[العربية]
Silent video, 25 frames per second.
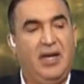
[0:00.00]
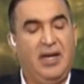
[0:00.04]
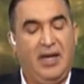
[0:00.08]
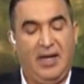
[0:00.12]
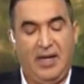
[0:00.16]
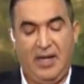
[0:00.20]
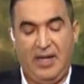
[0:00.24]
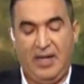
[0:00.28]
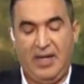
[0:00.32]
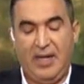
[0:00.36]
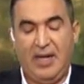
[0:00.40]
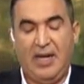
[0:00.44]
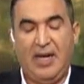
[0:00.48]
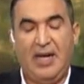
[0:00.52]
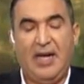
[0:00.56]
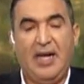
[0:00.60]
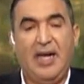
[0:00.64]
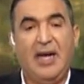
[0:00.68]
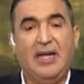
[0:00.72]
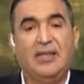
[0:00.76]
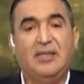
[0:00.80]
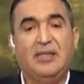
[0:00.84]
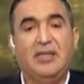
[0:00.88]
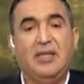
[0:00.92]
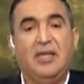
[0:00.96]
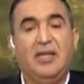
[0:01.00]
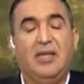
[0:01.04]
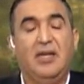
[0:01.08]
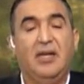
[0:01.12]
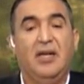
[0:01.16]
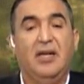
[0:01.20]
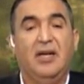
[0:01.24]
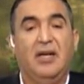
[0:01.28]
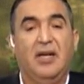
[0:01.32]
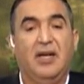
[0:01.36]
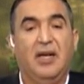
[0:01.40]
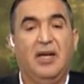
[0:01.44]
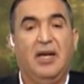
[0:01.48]
آه، ادي
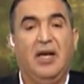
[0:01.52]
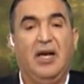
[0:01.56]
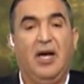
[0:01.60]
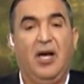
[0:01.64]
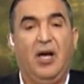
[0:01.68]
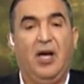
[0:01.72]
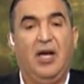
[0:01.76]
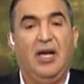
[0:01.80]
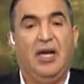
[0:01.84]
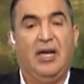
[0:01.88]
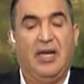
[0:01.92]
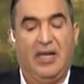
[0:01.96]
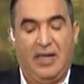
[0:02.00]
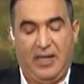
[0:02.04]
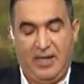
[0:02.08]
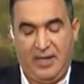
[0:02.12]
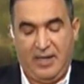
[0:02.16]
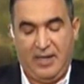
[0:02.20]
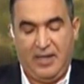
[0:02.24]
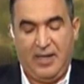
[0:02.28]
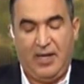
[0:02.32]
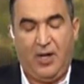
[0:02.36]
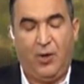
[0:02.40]
آه،